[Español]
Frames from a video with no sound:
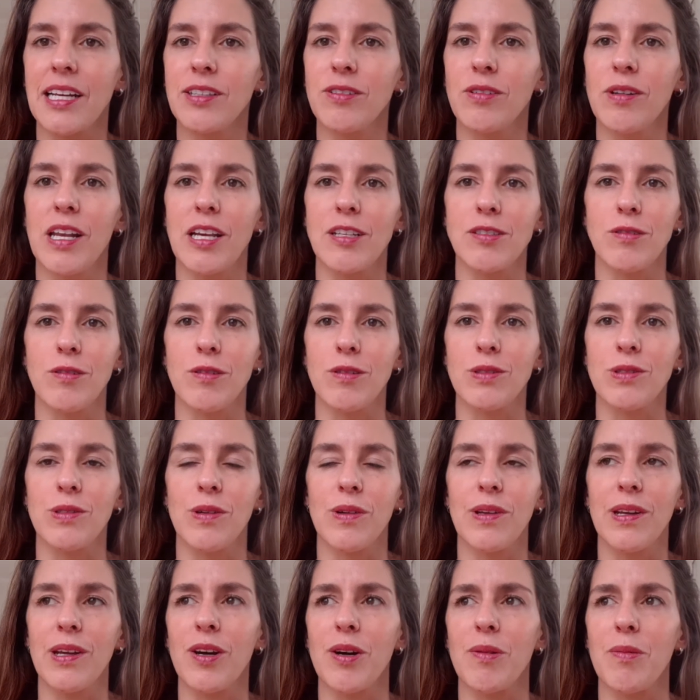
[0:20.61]
harto y las
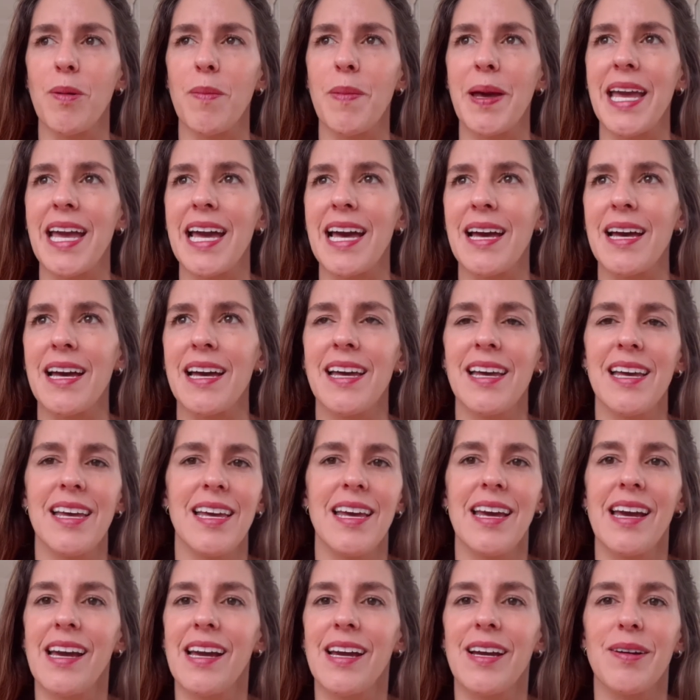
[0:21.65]
soluciones como mea
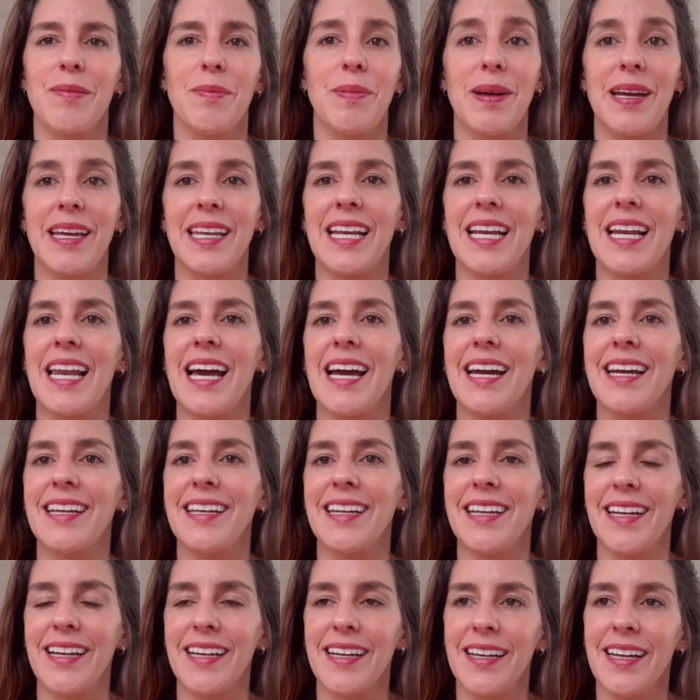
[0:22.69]
en el
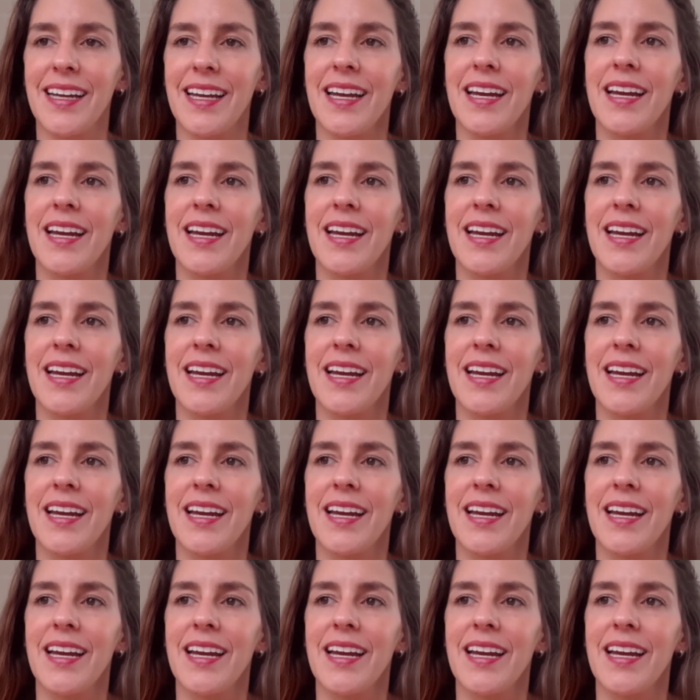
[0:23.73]
aire.